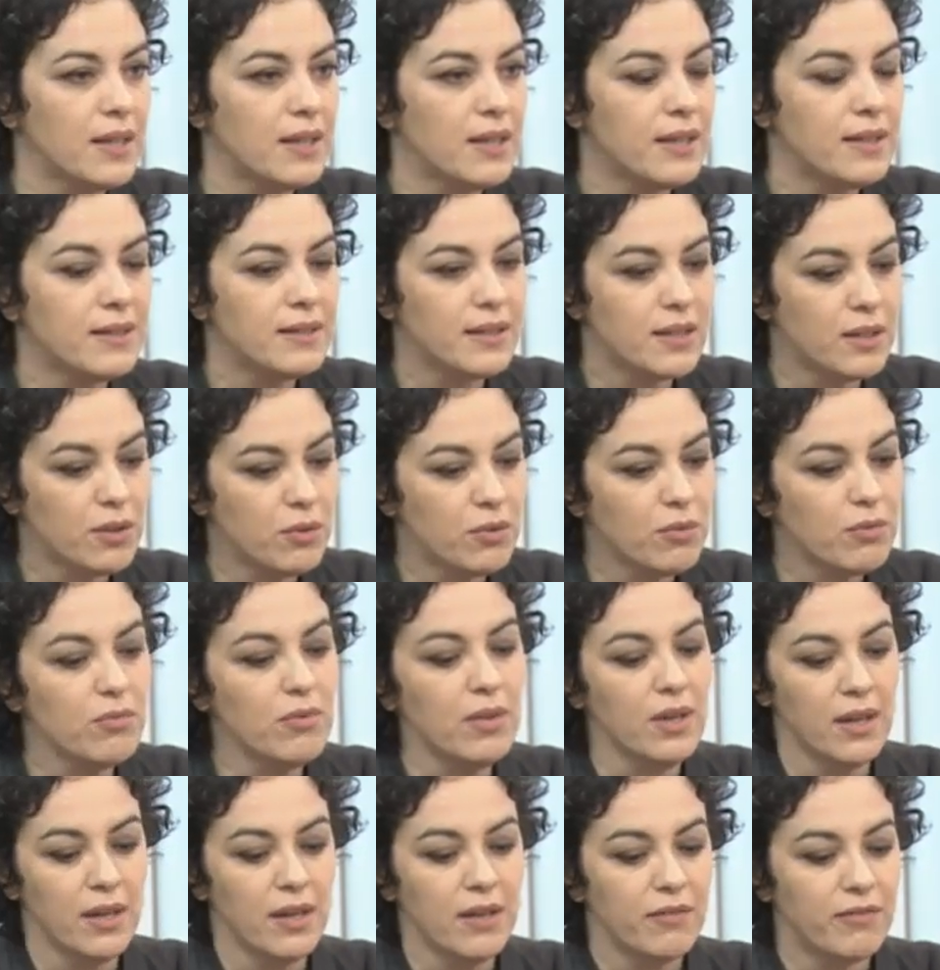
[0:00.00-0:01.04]
Então,
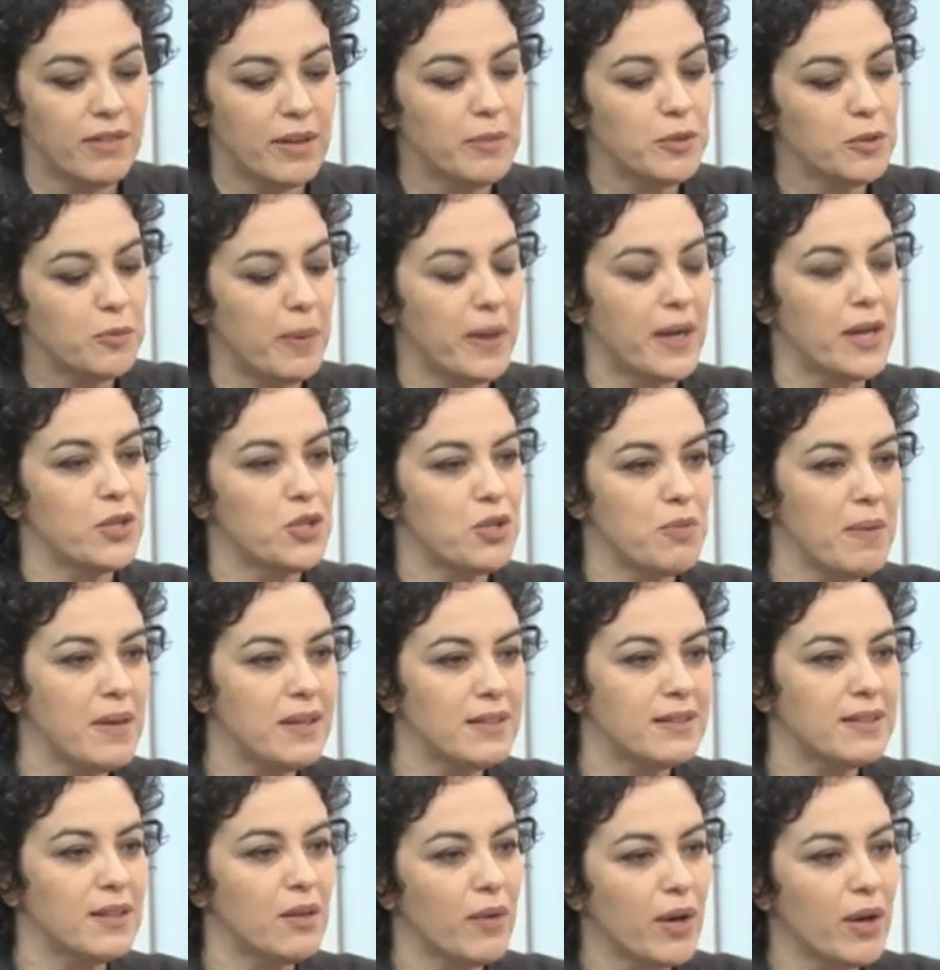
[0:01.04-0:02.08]
vamos para a dimensão